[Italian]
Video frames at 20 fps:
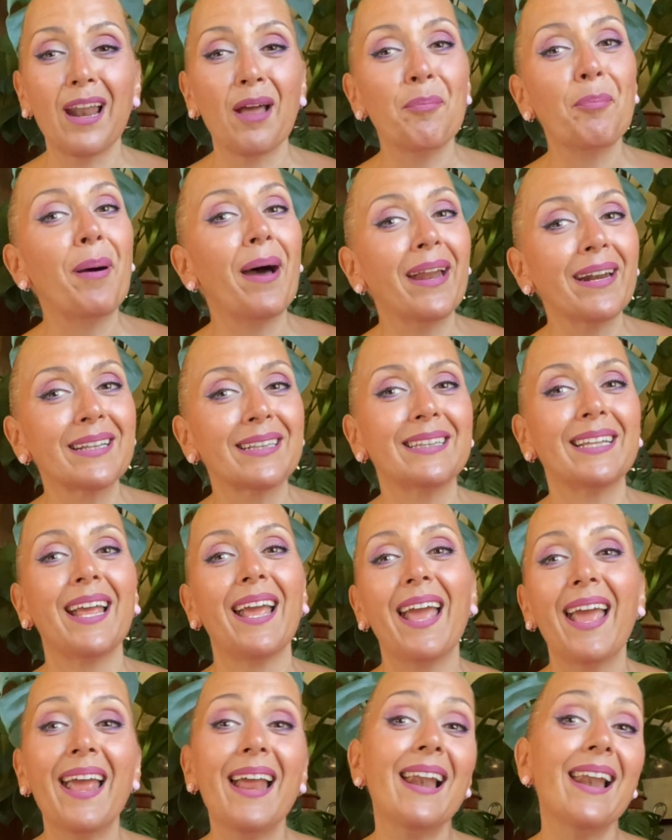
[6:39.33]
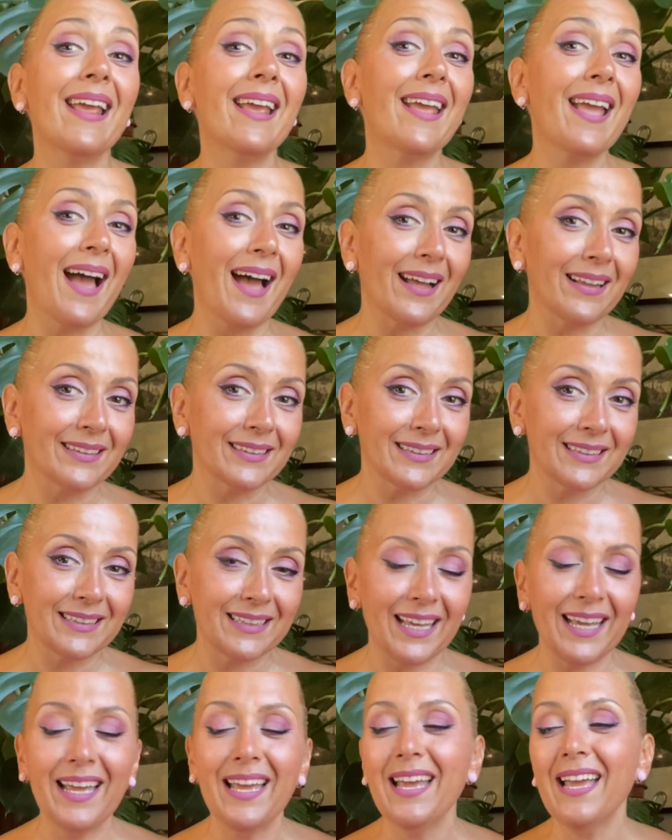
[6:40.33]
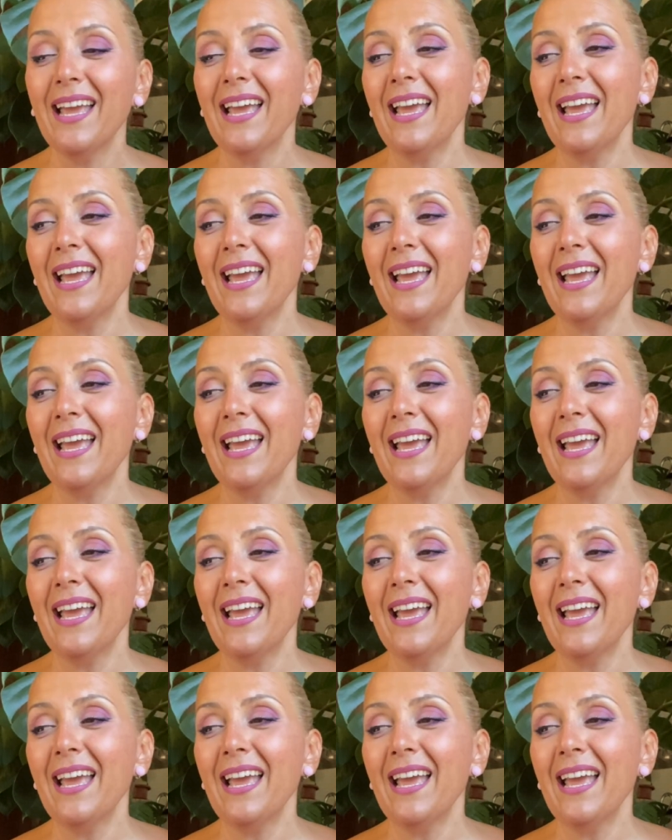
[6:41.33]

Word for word: la parte elegante,